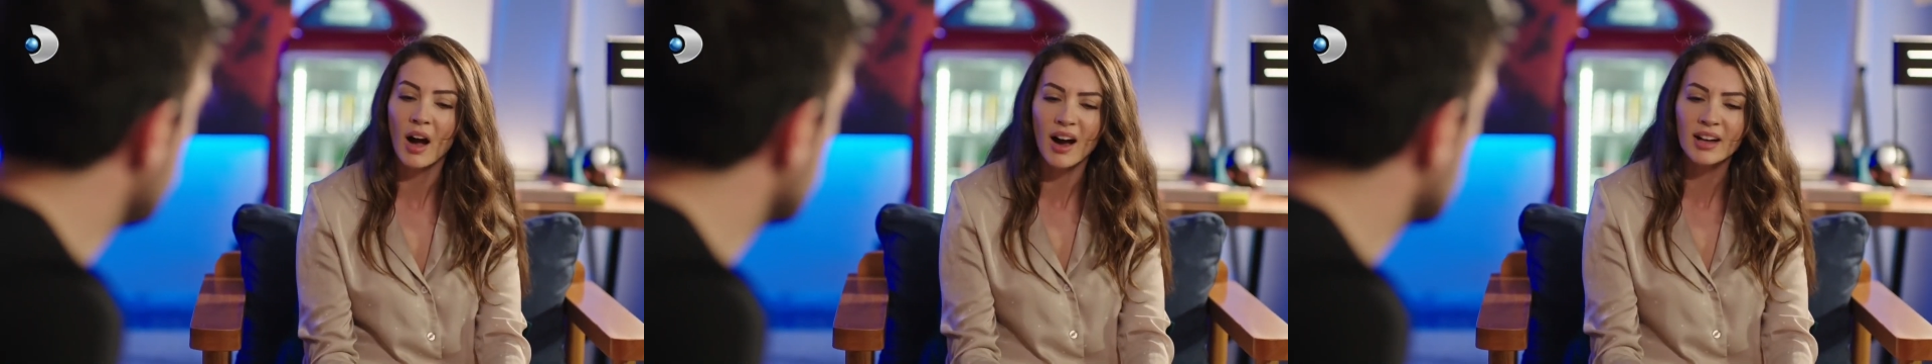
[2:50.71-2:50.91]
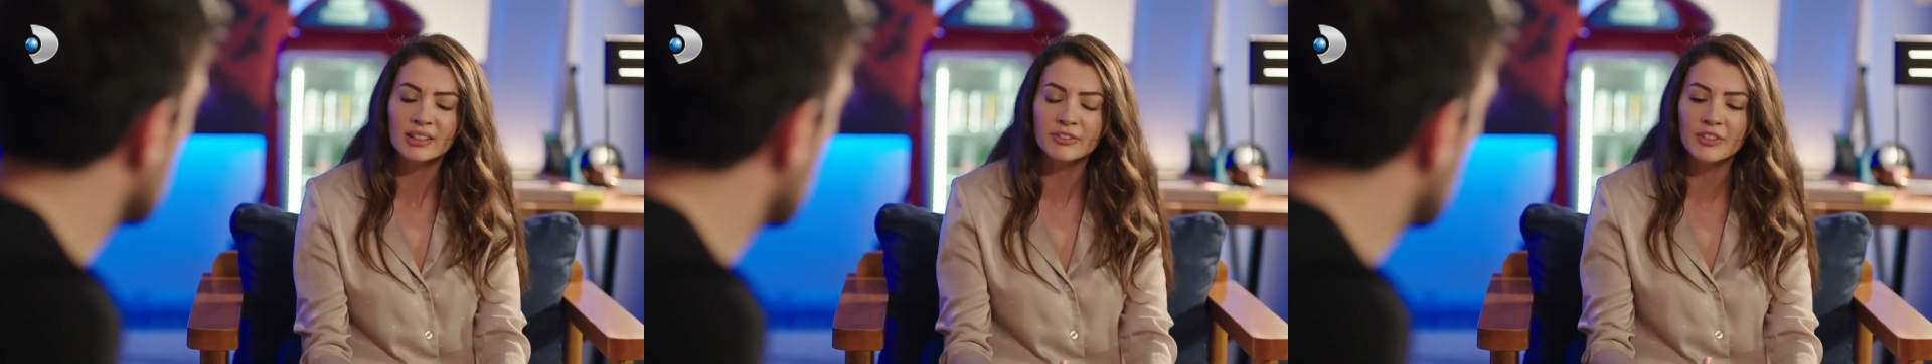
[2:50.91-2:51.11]

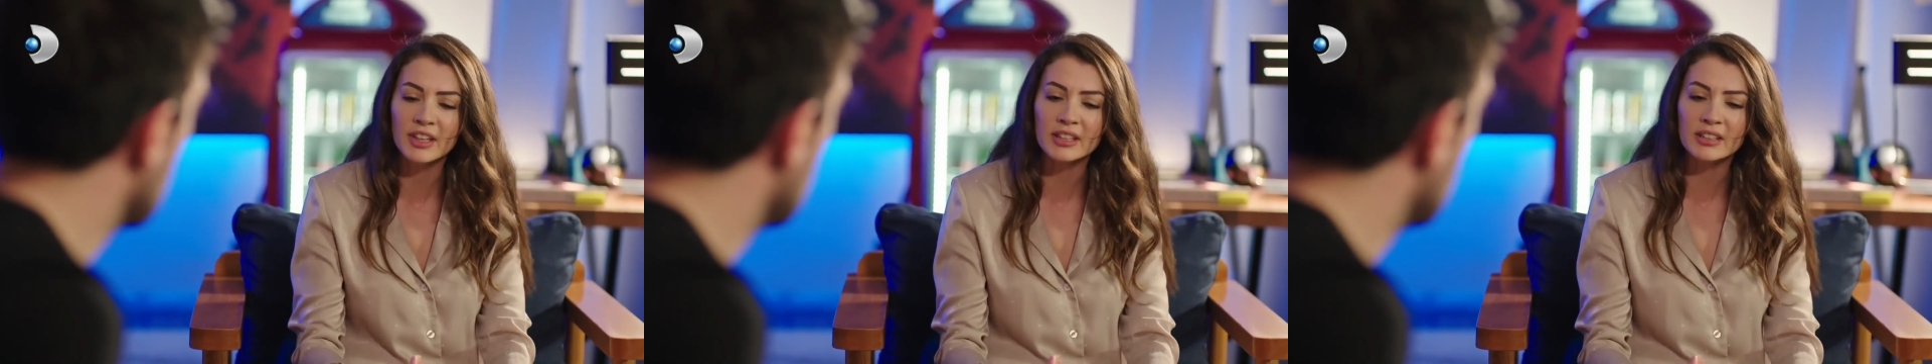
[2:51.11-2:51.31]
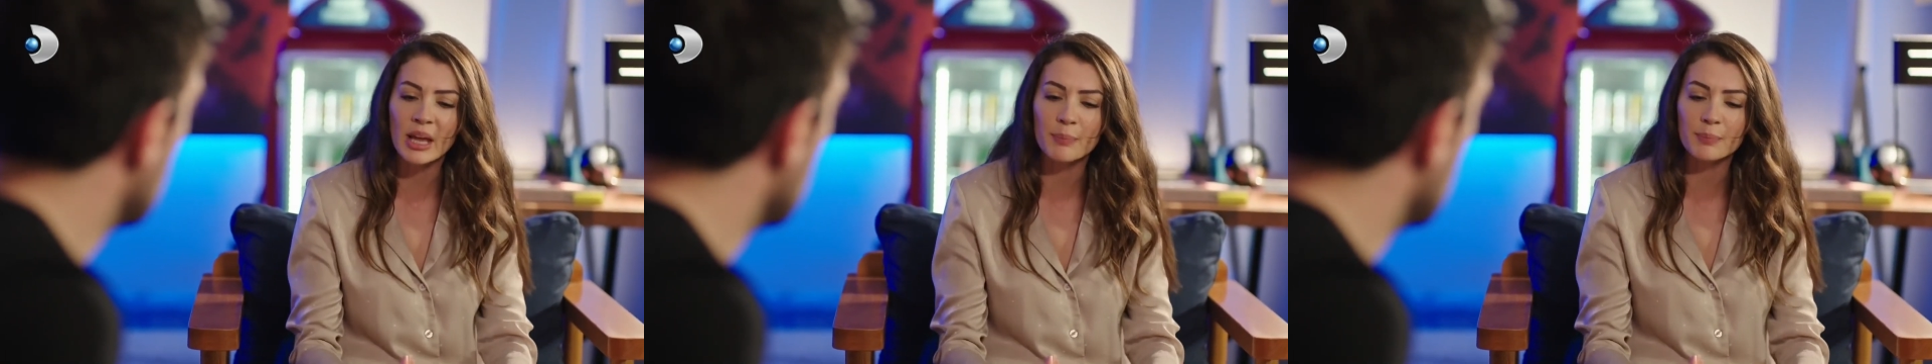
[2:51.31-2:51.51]
Aklın
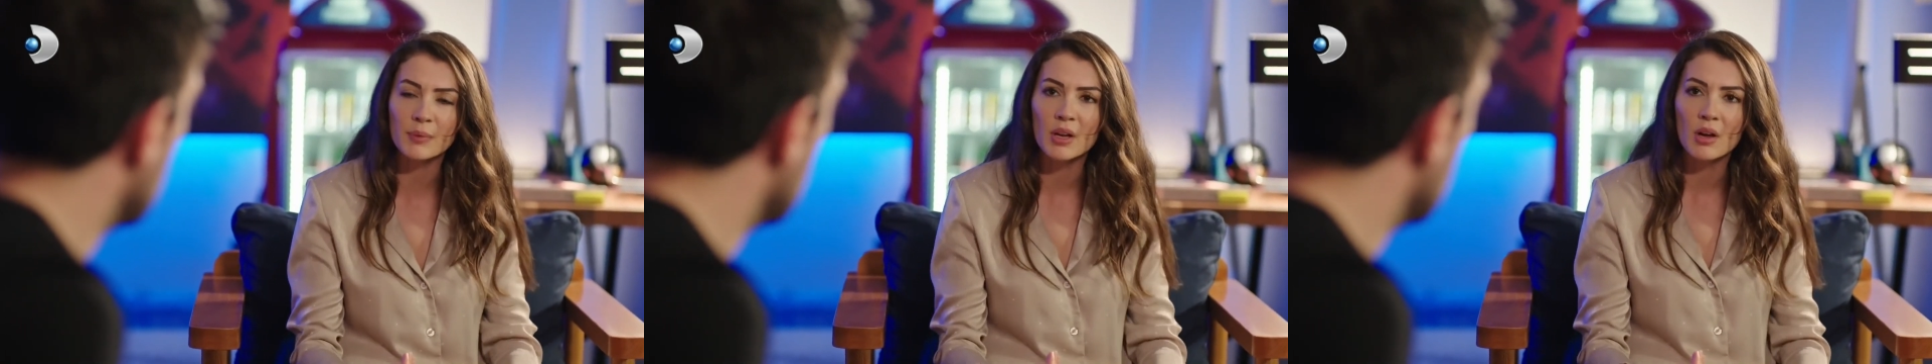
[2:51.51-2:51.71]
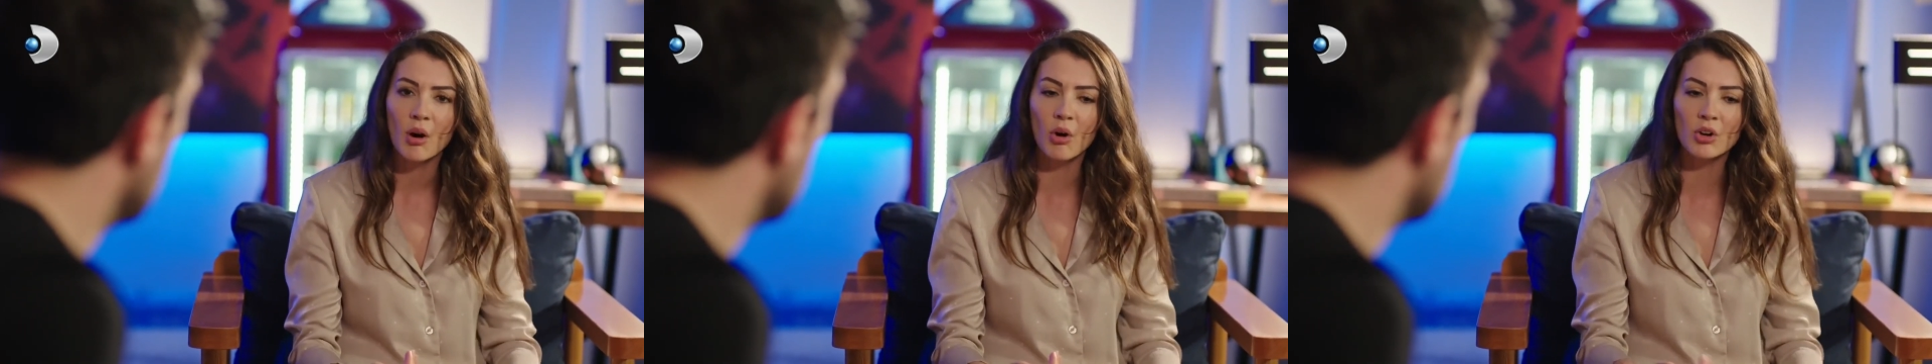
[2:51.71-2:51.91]
fikrin hep
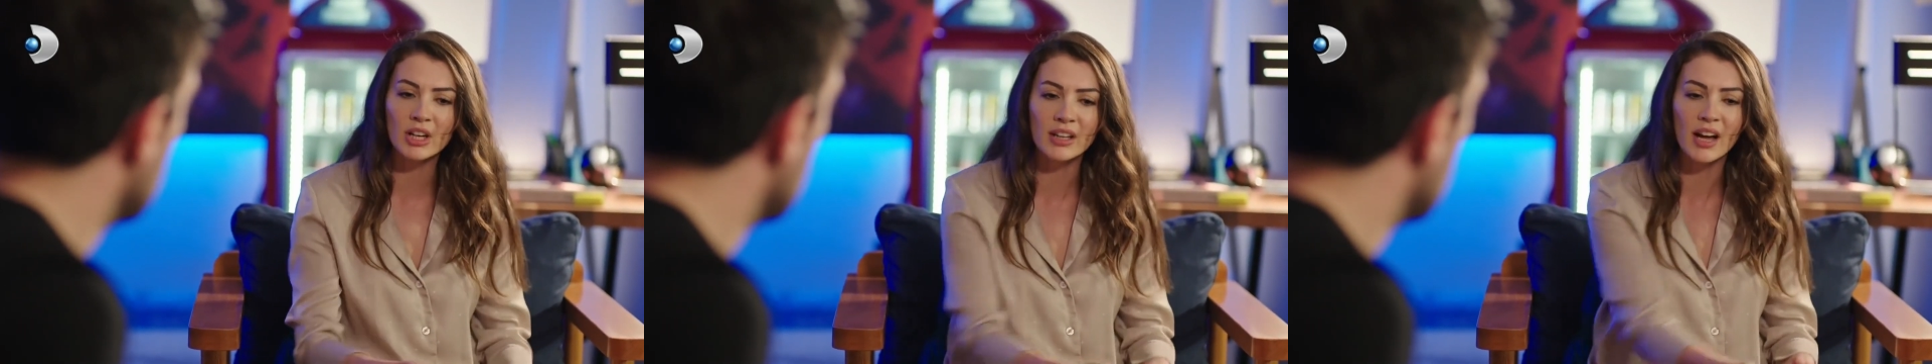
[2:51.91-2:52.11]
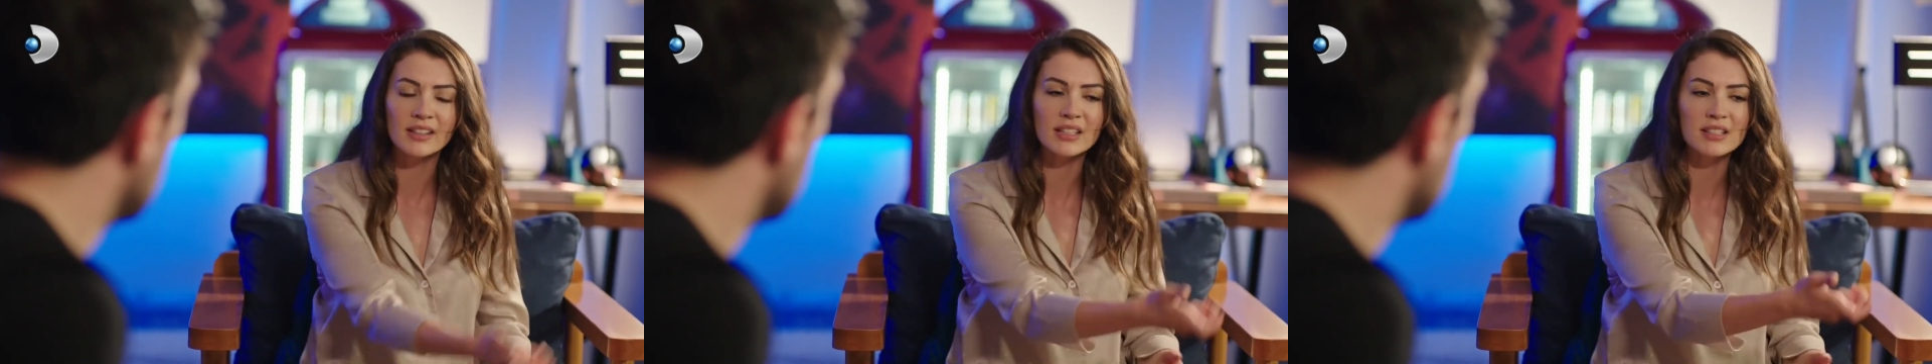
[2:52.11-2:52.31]

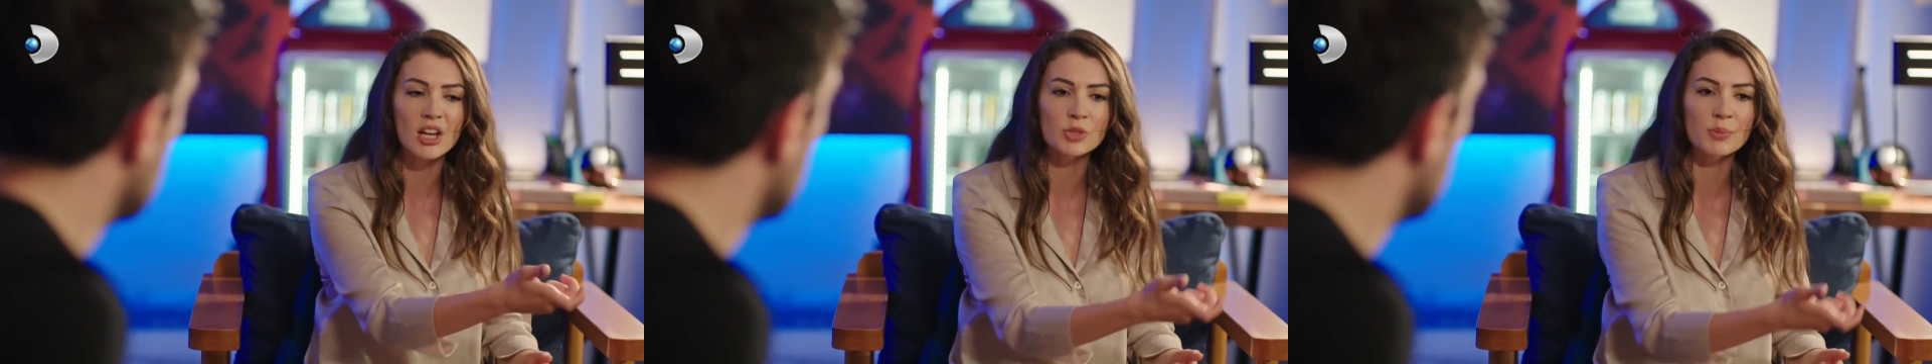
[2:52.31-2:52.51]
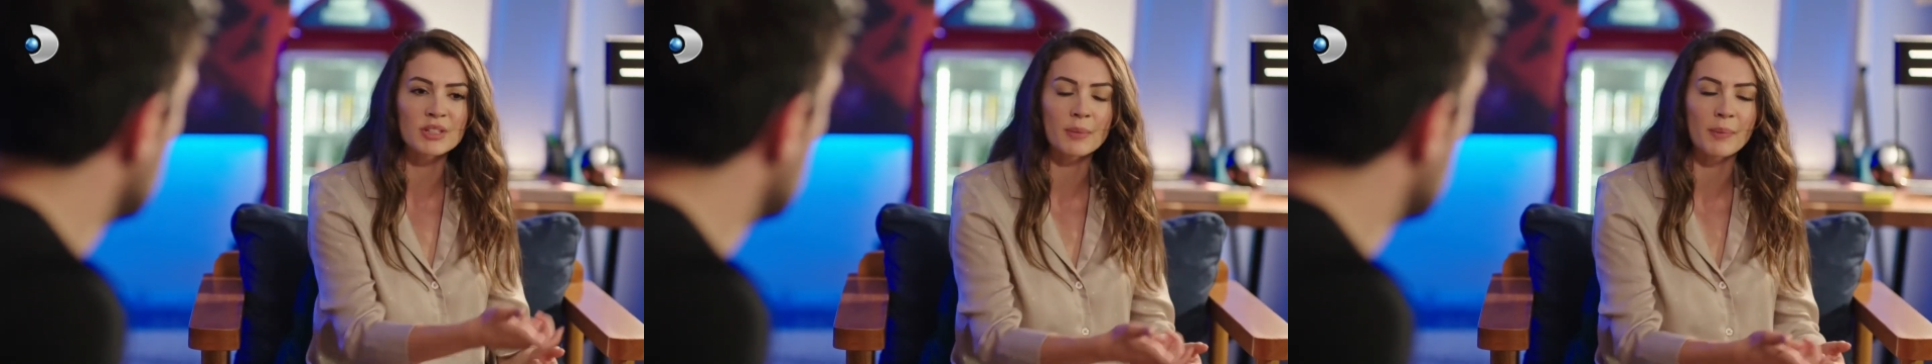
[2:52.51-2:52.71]
oralarda
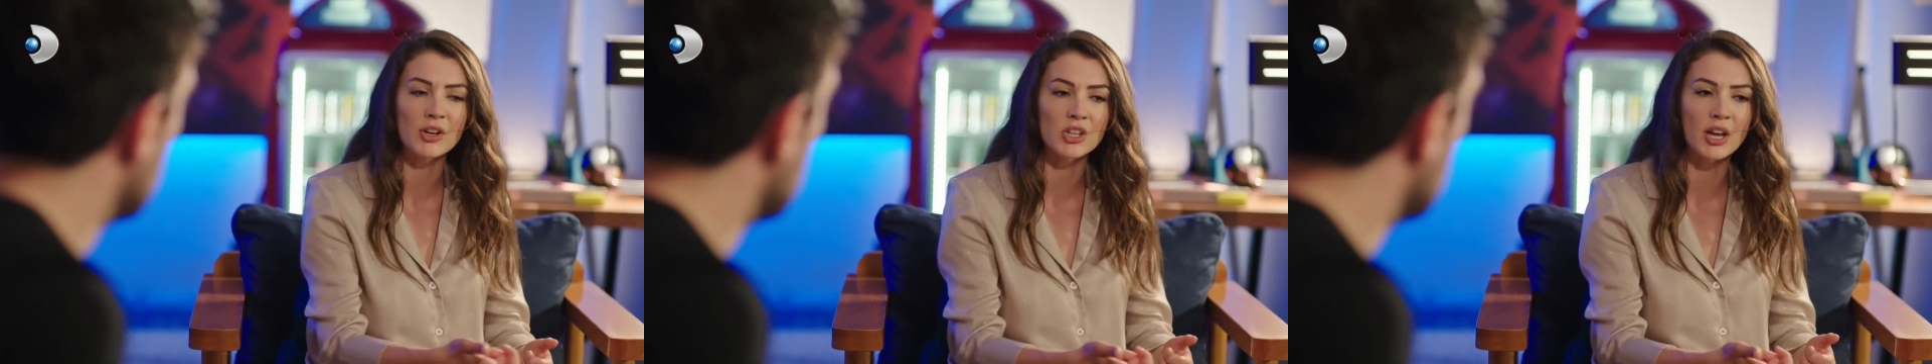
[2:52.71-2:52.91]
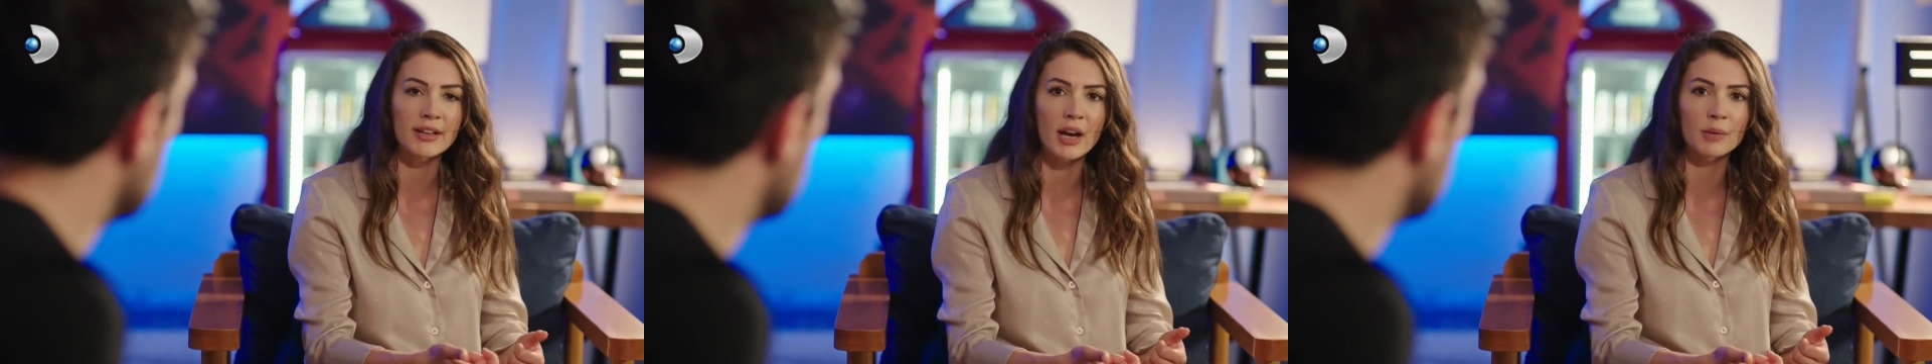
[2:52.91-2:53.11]
saçma sapan
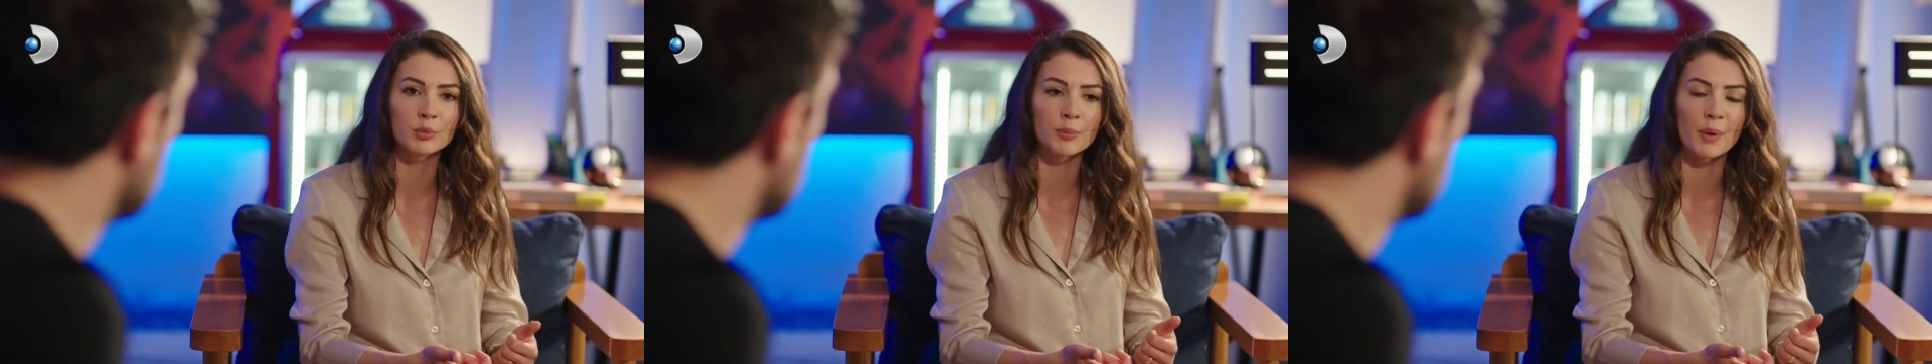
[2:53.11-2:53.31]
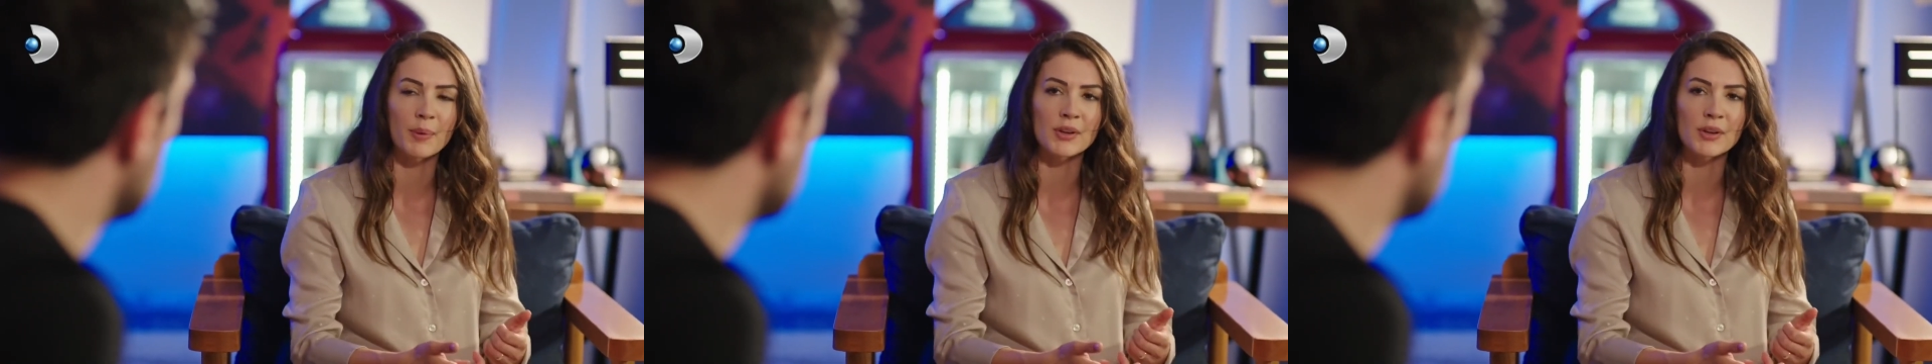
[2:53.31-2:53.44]
şeyler bulma